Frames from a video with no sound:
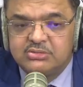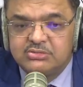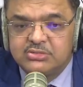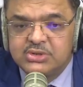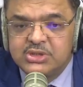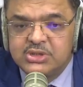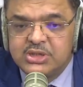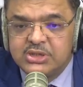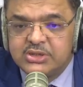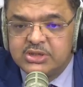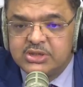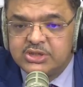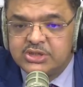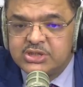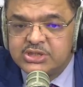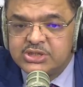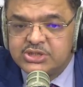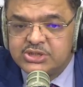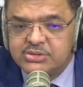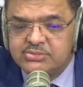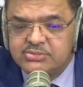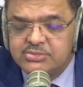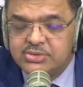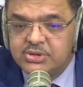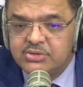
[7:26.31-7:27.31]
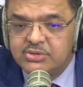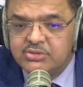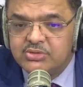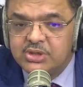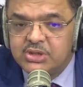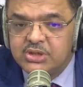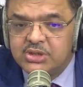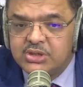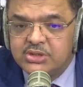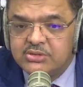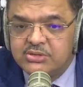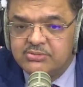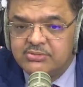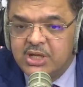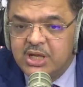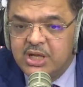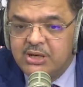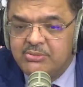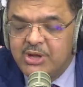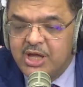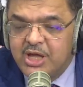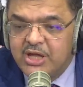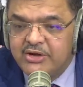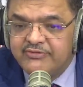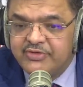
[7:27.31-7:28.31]
قله التجربه وقله مع
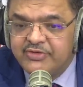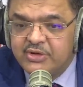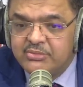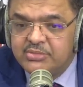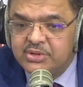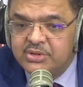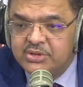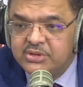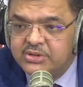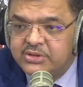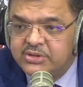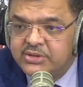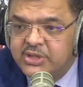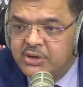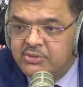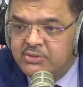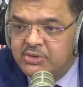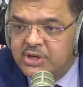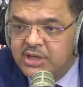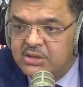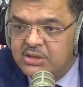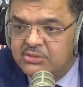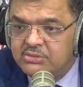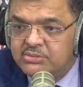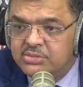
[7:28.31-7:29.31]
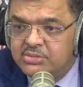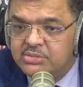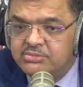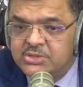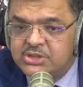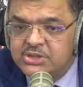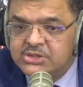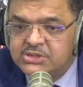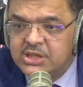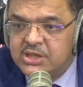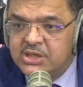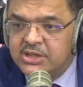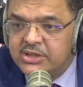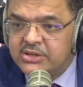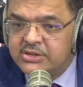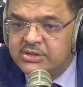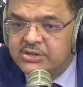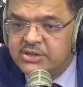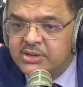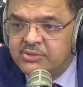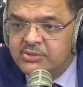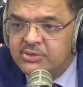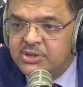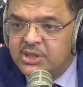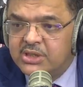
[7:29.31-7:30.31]
المعرفه بالدوله ومسالك
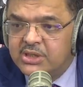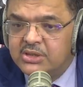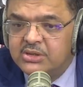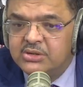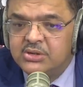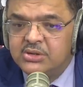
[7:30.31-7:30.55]
الدوله